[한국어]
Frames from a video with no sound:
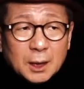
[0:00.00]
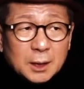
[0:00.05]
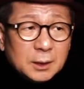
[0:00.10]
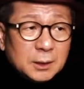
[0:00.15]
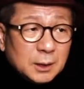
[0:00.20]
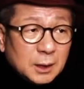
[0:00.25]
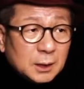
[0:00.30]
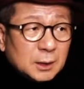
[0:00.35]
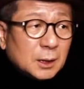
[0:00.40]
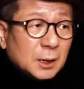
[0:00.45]

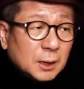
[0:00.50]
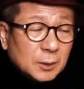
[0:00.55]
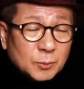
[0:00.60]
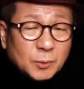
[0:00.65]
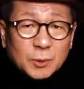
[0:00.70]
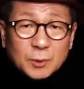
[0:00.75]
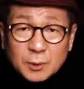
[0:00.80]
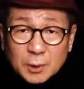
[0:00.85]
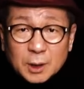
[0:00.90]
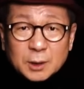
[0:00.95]
한인 회장이
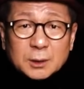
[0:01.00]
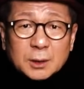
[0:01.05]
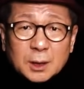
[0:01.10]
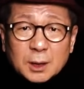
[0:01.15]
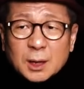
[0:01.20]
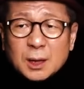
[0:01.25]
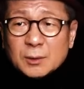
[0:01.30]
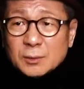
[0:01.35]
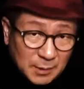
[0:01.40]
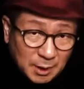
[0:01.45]
뭐
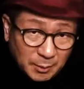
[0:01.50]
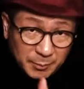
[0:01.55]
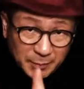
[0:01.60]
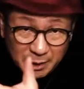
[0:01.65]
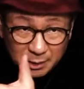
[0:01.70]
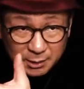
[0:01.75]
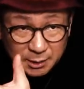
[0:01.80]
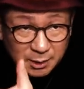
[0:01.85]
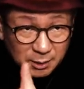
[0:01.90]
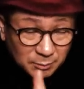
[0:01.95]
행사를 하고
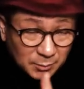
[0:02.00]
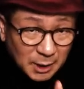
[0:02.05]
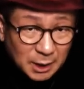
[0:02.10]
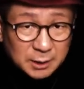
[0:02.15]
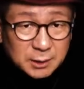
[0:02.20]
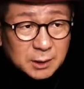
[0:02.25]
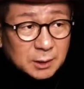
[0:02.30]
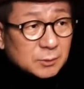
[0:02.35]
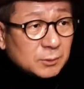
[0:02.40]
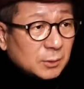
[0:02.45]
카메라 기자는
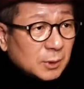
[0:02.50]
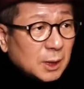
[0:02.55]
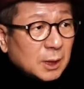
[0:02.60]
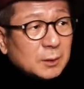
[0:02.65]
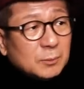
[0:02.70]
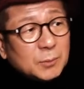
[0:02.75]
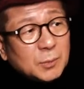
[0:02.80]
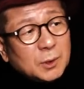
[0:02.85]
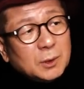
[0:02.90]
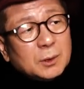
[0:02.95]
막 찍고
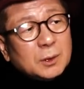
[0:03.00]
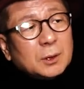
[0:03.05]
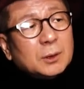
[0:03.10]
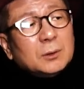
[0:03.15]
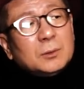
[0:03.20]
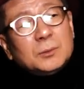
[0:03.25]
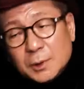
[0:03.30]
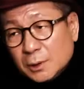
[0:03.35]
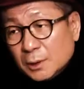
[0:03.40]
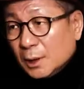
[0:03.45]
나는 뭐 이렇게
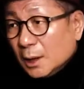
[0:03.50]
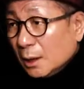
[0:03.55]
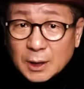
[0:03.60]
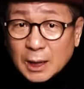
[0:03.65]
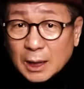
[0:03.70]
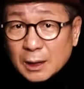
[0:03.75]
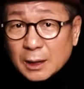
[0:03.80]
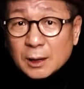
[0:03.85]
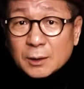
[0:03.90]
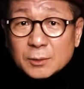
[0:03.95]
이렇게
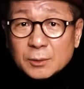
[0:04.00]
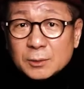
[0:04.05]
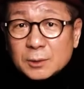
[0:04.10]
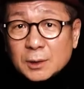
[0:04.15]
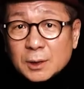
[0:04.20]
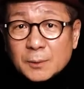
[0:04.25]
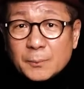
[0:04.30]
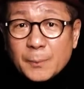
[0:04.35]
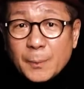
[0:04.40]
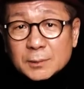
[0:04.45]
가려고
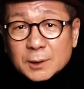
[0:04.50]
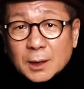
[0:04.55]
이제